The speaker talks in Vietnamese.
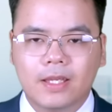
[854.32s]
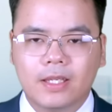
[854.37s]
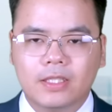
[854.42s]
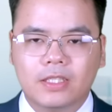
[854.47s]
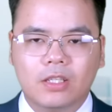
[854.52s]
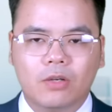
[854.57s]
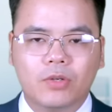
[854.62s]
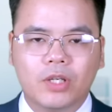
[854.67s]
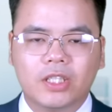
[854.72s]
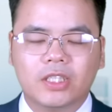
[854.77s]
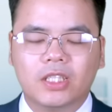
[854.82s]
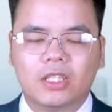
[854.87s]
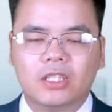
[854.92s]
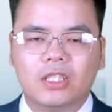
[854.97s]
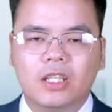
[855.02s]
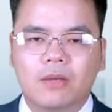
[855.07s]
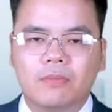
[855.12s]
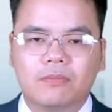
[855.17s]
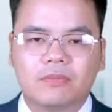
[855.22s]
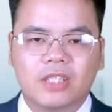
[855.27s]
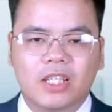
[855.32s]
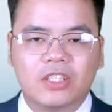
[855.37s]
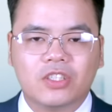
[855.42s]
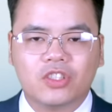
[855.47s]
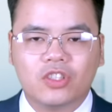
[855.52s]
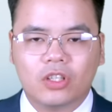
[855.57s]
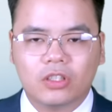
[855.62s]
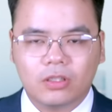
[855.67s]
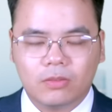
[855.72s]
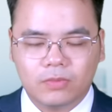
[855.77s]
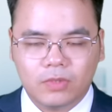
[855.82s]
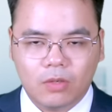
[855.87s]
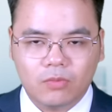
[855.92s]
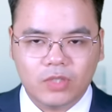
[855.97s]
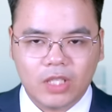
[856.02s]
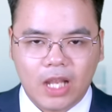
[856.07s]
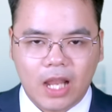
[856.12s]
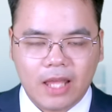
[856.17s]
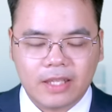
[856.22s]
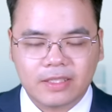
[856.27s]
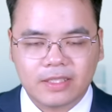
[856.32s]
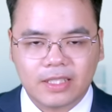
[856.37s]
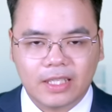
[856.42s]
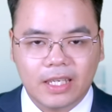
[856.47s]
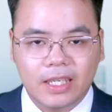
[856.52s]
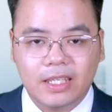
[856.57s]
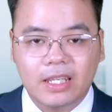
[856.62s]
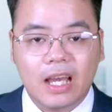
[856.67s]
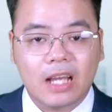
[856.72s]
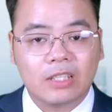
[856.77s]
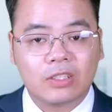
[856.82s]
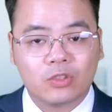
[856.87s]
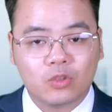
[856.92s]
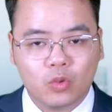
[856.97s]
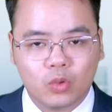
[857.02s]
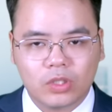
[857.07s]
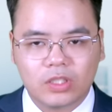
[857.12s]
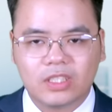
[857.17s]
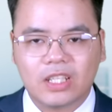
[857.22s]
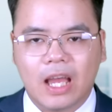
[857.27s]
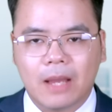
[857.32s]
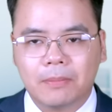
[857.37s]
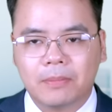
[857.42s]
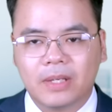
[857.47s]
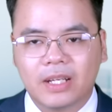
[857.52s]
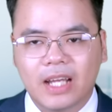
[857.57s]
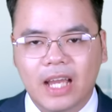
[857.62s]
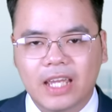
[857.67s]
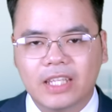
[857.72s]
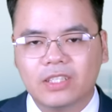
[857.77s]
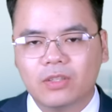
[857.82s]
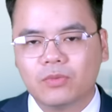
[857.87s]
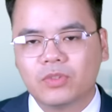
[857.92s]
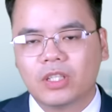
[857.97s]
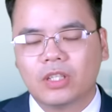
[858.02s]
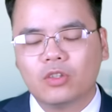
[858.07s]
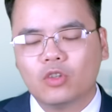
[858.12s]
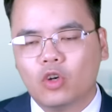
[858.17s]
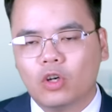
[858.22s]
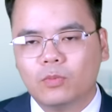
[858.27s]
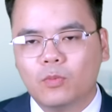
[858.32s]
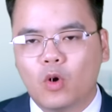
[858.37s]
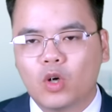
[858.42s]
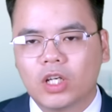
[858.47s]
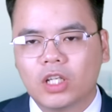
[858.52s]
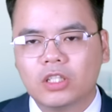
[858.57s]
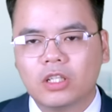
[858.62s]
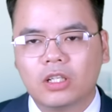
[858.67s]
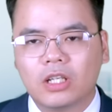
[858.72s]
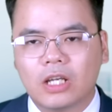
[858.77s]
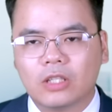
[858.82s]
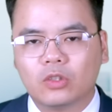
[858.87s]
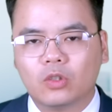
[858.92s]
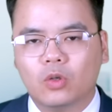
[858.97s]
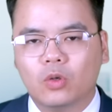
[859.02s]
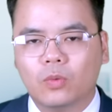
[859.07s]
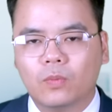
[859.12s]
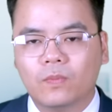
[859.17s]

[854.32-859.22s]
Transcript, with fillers: Trong khi tín nhiệm dành cho Tổng thống Zelensky đang sụt giảm ngay trong chính nội bộ các nước NATO,